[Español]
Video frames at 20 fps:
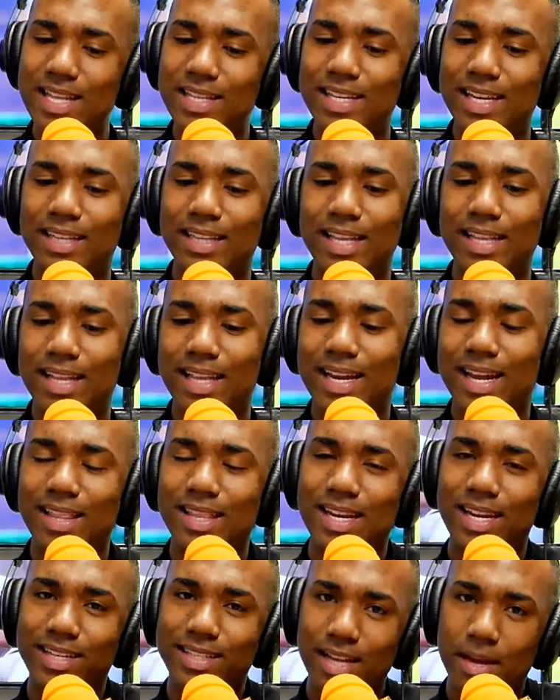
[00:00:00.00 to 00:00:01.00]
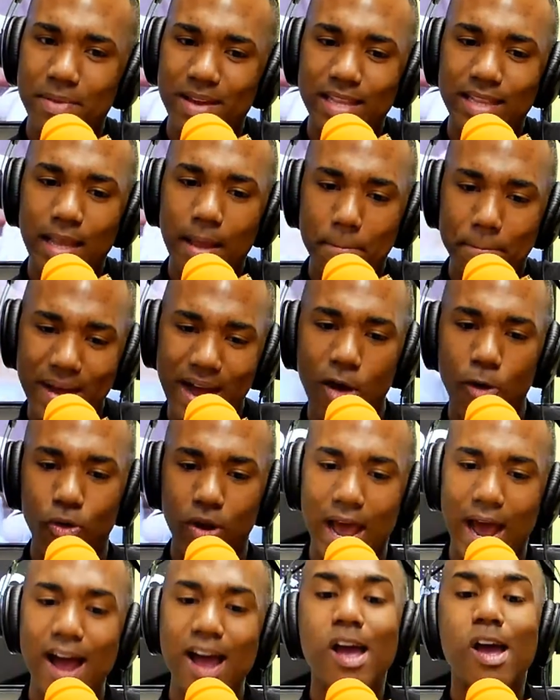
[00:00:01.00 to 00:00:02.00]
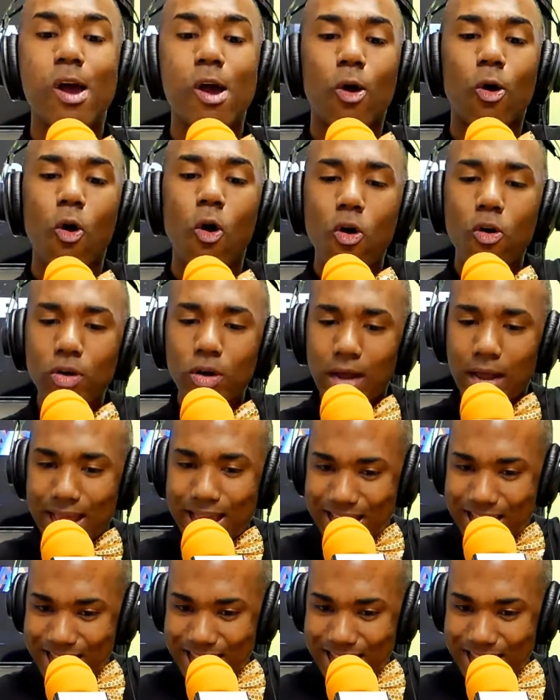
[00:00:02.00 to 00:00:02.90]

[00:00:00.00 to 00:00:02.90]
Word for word: y te atenderá directamente Paula con